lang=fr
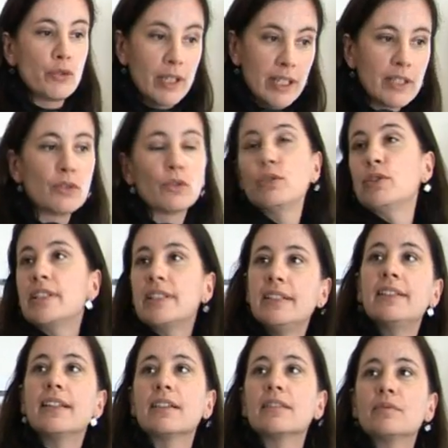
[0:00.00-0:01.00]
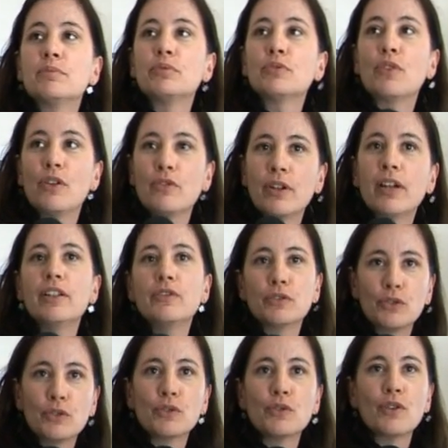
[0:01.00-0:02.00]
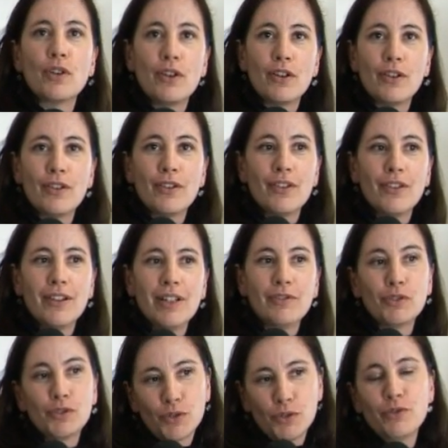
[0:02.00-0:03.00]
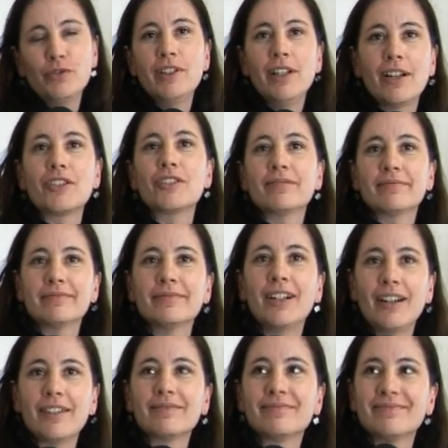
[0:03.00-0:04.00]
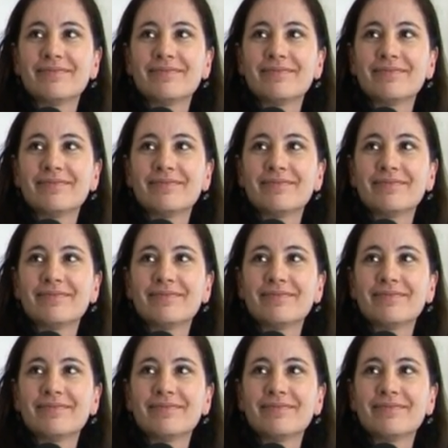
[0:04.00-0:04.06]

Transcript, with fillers: suis allée sur le site pour voir les photos, euh, les photos du village. Voilà.